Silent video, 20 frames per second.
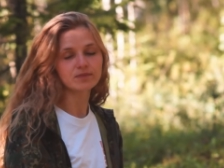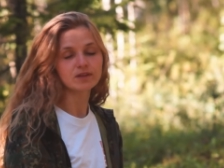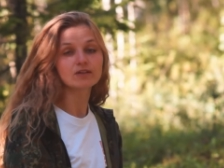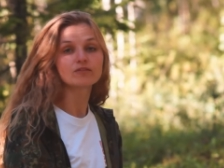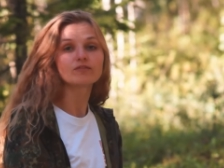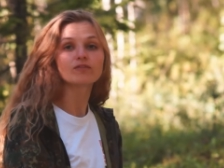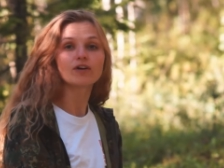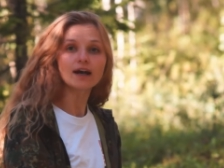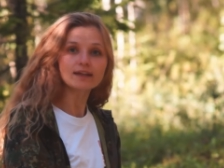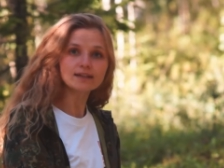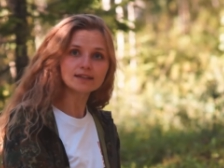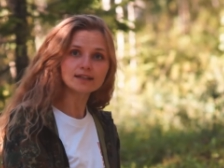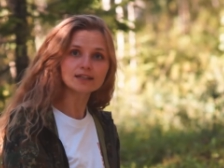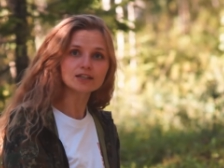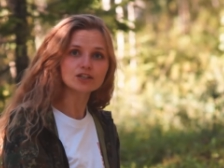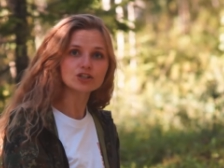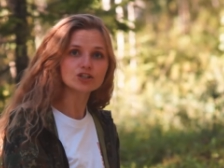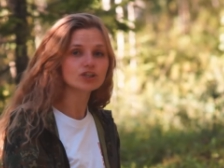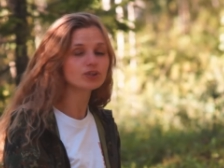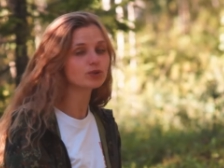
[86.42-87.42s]
В Англии
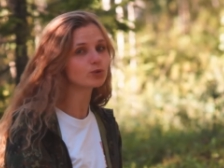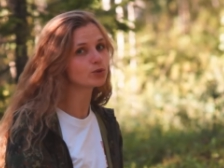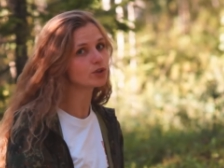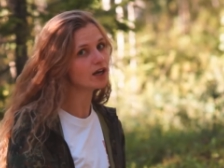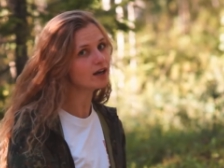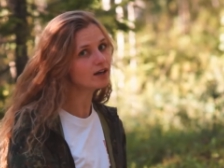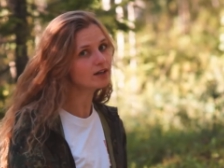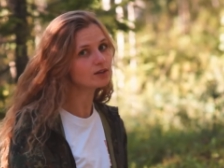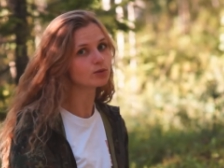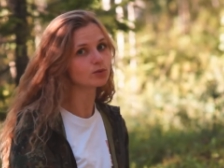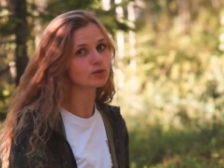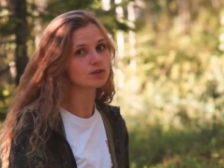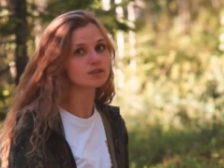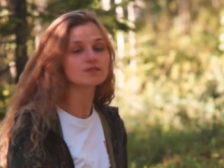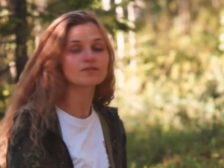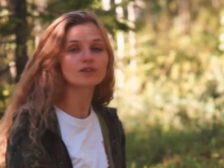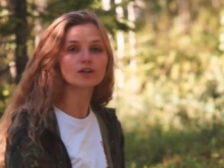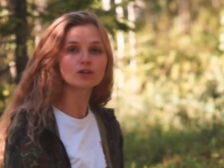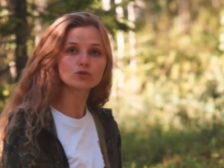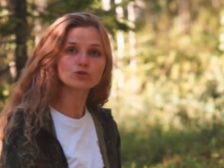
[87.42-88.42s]
же эту ягоду
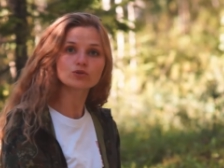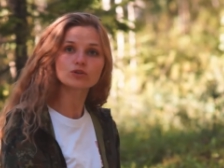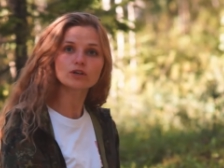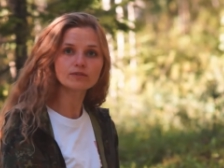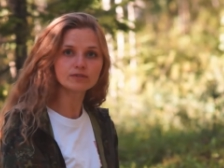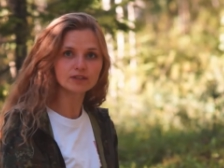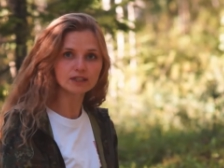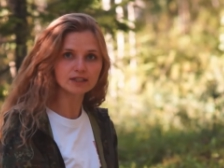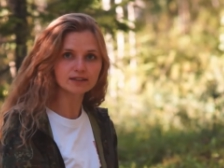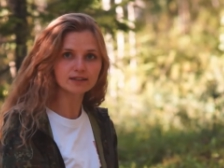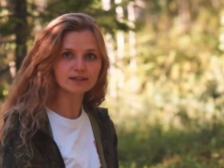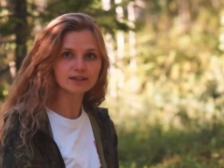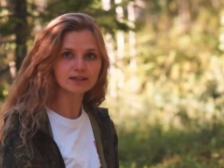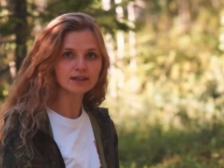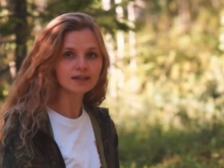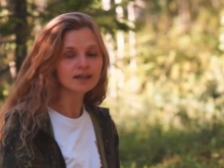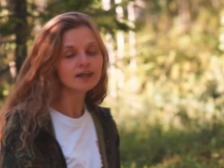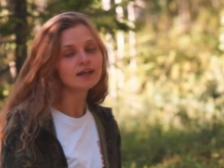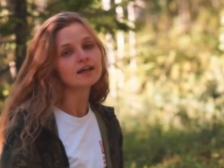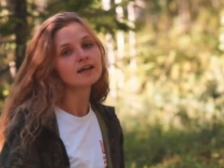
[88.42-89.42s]
называют журавлиной –
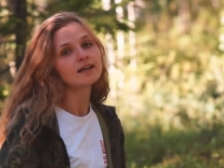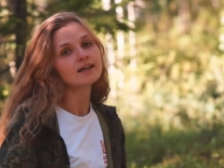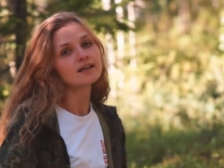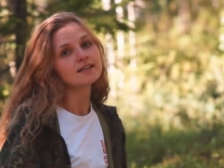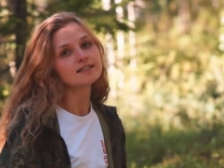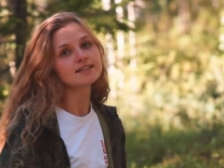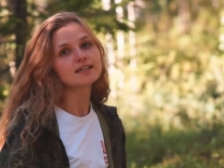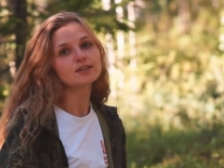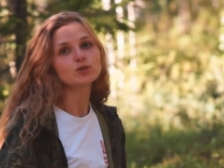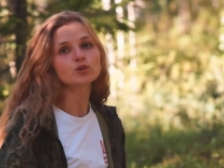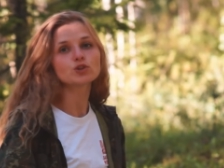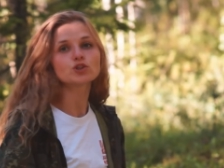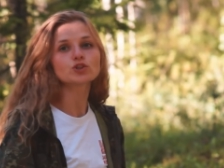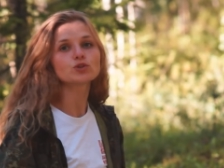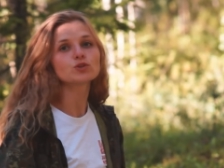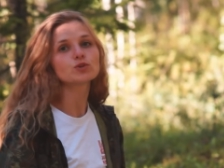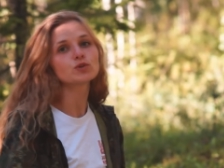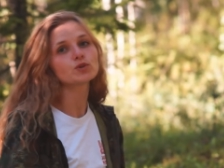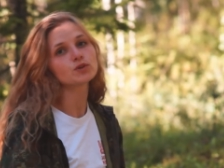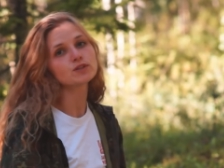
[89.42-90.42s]
за то,
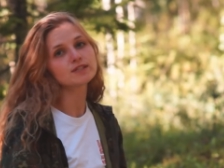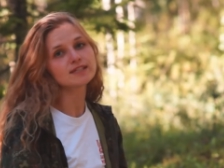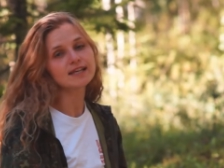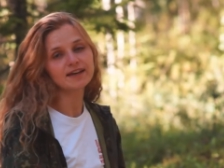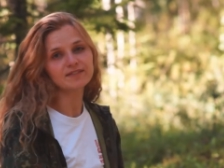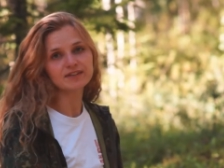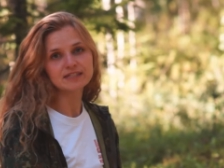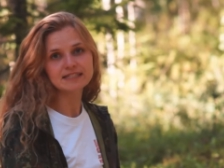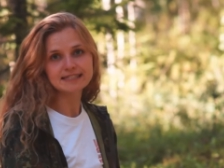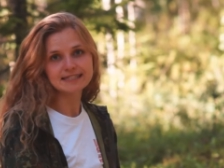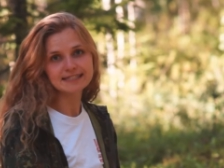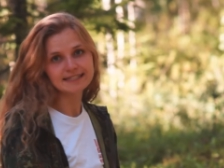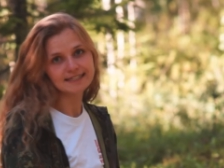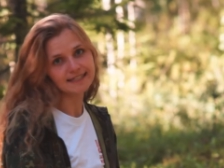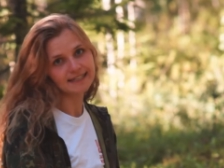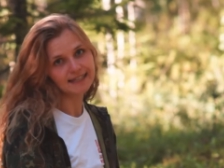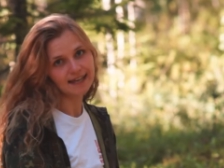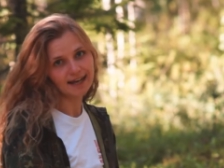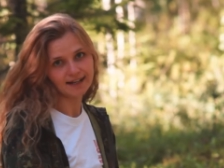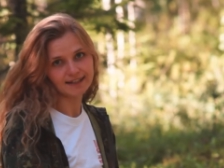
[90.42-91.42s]
что зависть
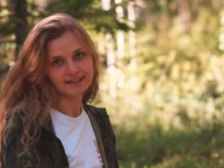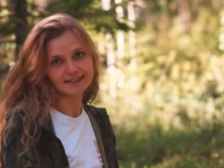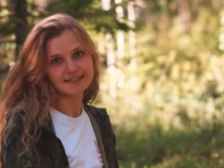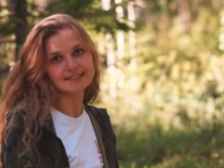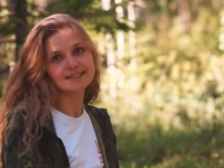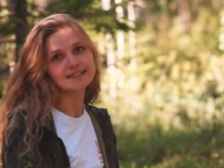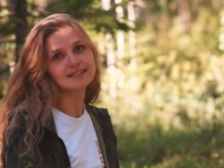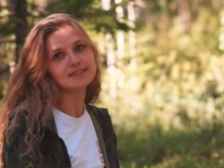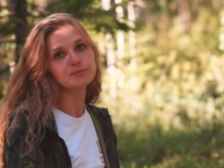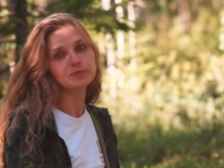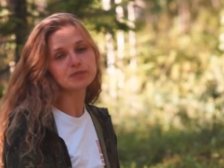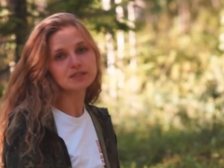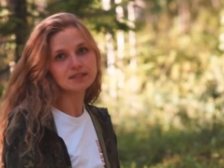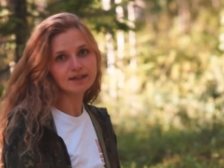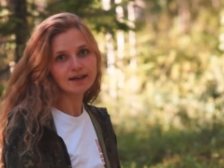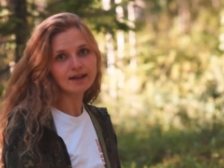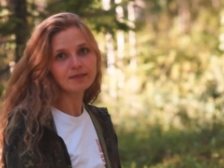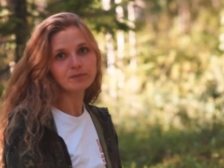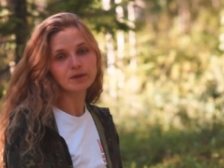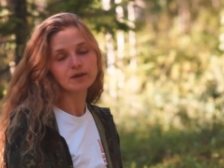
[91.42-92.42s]
ягод с
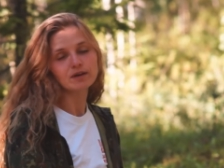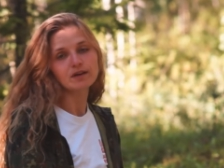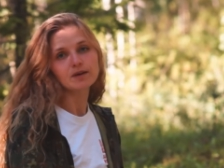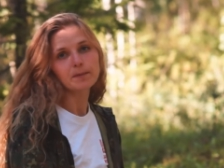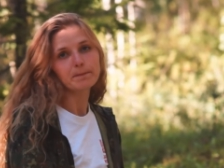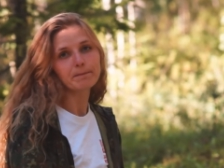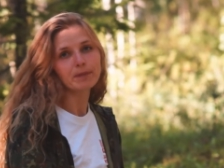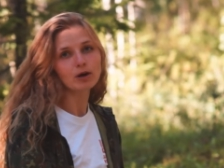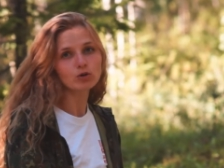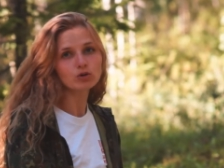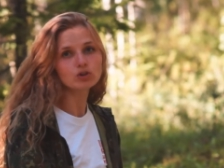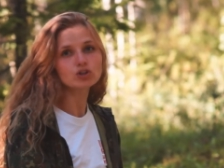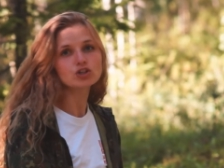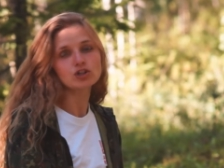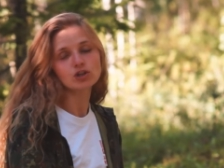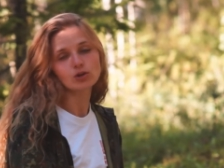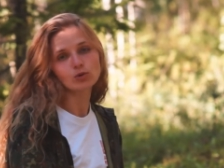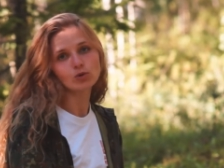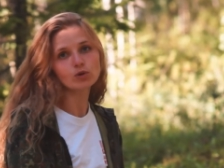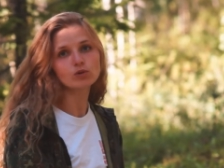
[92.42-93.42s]
лепестками похожа
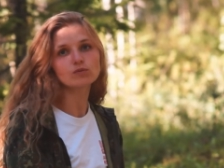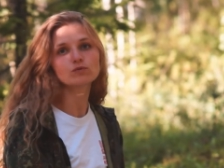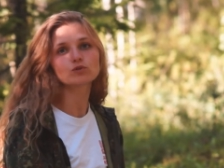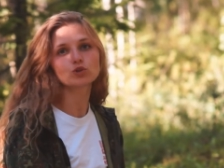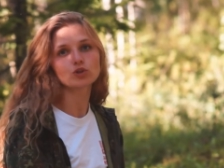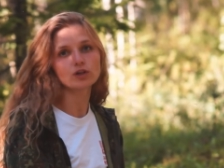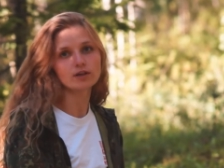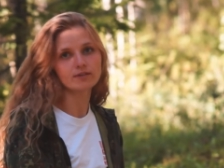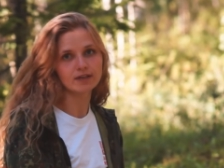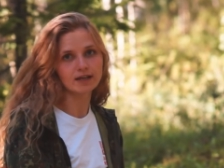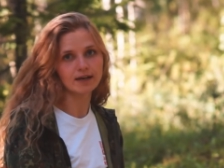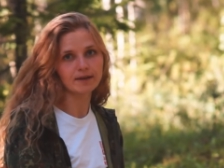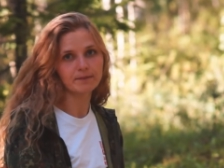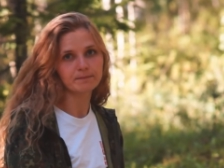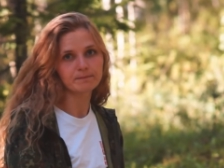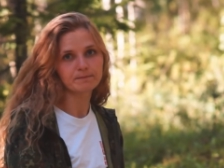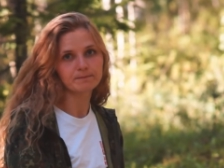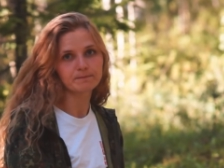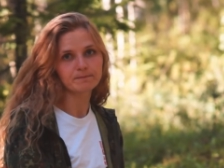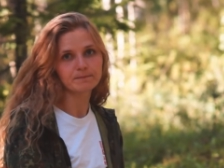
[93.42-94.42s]
на голову журавля.
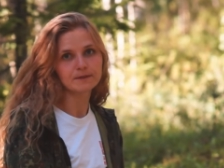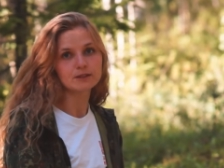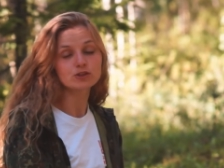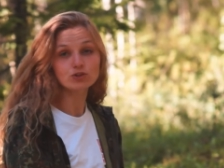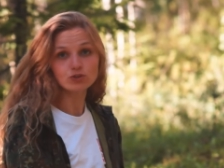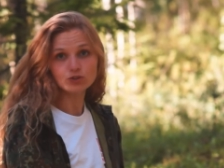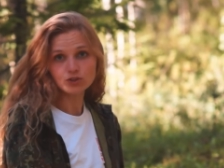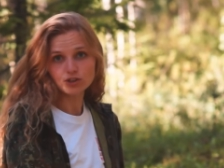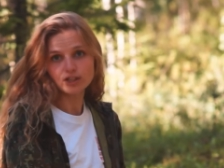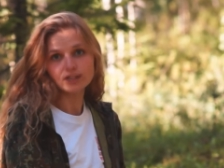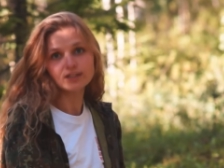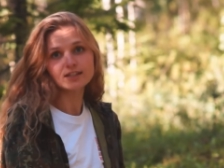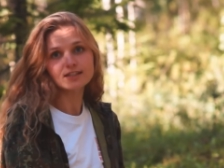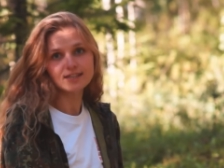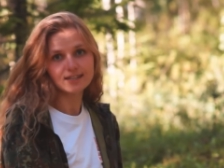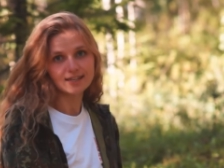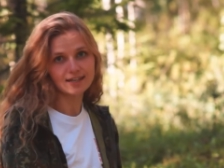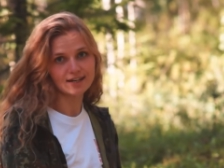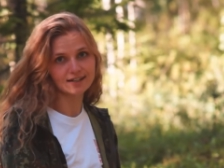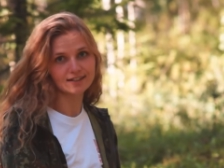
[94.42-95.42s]
Что же это
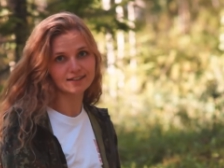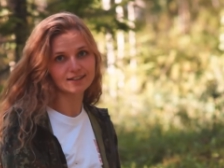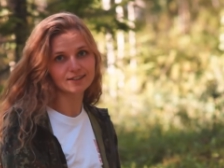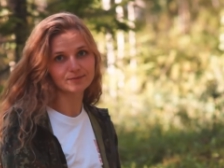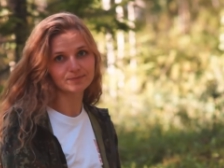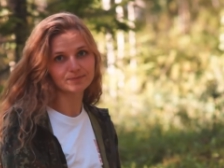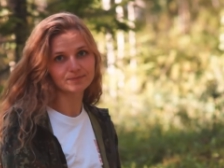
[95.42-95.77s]
за ягода?